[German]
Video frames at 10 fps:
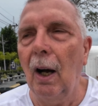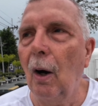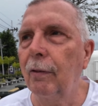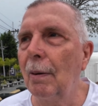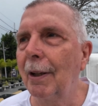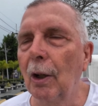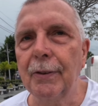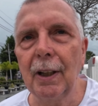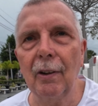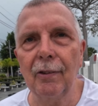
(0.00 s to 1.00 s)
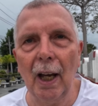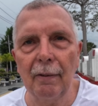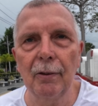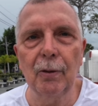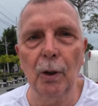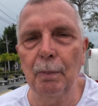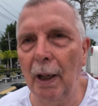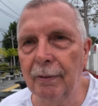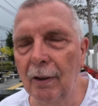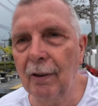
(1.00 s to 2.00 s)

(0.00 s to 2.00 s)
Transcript: Auch wenn man auf die Reserven zurückgreift, die